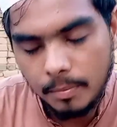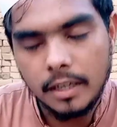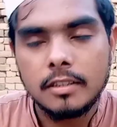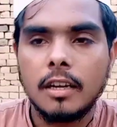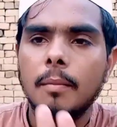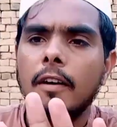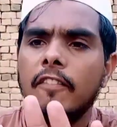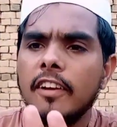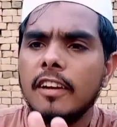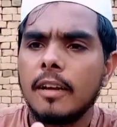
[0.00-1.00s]
वो अंगूठी ले
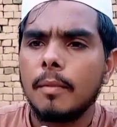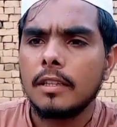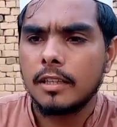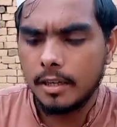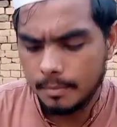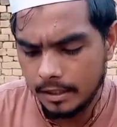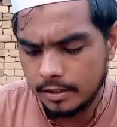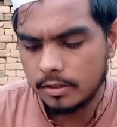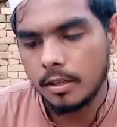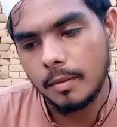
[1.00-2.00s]
लेता है और कहता
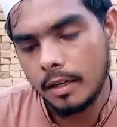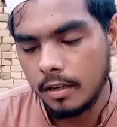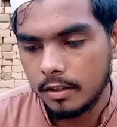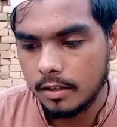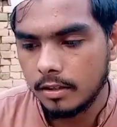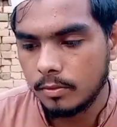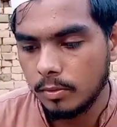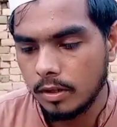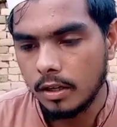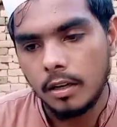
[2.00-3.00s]
है आप फ़िक्र ना
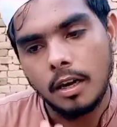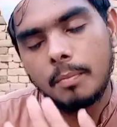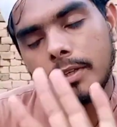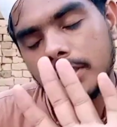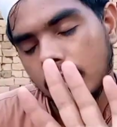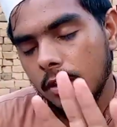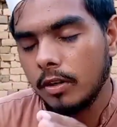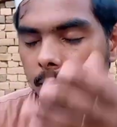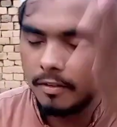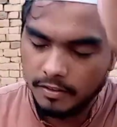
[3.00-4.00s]
करें आपकी अमानत
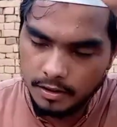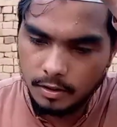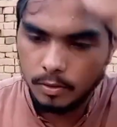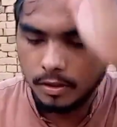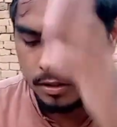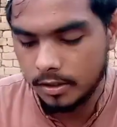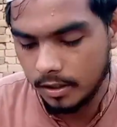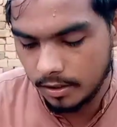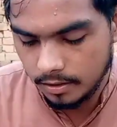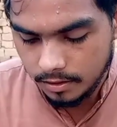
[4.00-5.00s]
महफूज रहेगी
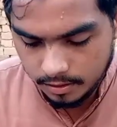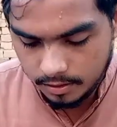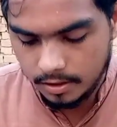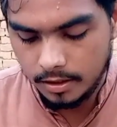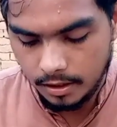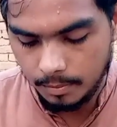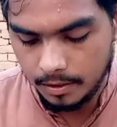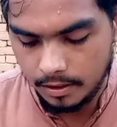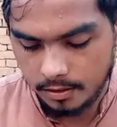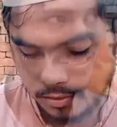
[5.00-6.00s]
आप बेफिक्र होकर
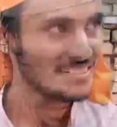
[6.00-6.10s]
जाएं